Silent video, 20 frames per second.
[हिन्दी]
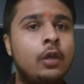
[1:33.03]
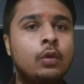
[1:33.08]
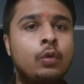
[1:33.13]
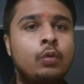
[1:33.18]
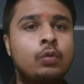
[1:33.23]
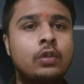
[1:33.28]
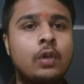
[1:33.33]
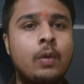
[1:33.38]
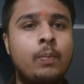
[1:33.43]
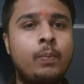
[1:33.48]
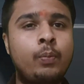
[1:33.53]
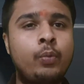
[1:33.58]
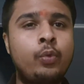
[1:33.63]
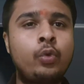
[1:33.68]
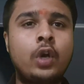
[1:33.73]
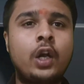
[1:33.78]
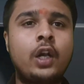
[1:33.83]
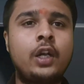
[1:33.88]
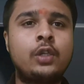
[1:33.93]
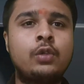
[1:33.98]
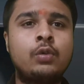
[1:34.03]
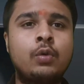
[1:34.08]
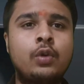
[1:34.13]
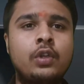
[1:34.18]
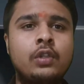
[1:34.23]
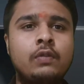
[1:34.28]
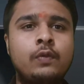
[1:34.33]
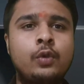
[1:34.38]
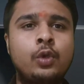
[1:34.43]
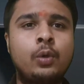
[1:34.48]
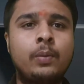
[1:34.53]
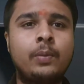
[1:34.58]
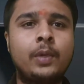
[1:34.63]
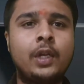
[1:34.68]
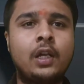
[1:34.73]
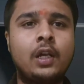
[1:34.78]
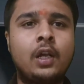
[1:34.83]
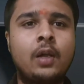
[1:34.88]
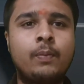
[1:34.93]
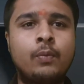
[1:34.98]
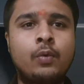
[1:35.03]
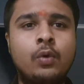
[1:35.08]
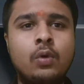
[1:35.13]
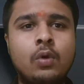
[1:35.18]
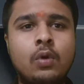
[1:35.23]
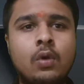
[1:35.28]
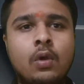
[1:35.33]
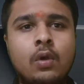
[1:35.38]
तो उसका पूरा निचोड़ इस वीडियो में मिलेगा आपको